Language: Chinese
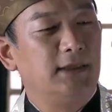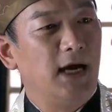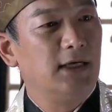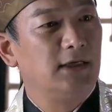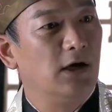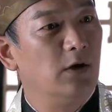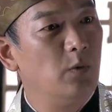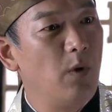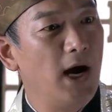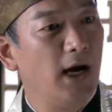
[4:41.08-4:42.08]
咱家在
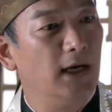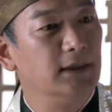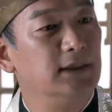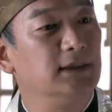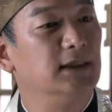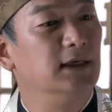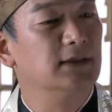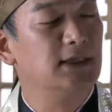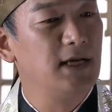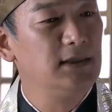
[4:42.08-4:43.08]
城外
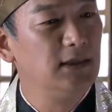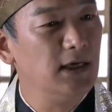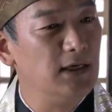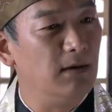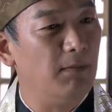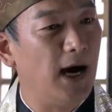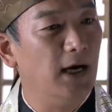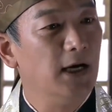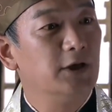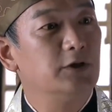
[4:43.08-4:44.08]
聚集了三
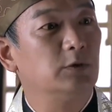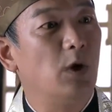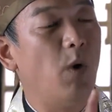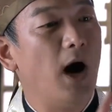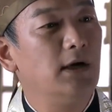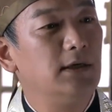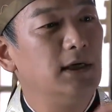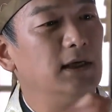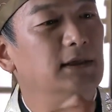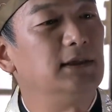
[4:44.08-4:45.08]
百人马，就
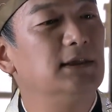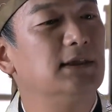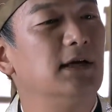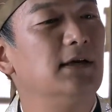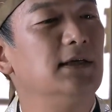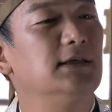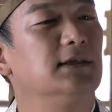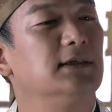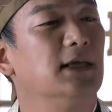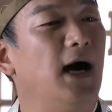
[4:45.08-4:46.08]
等王爷你的
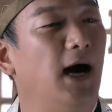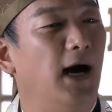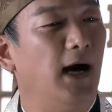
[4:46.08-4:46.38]
一声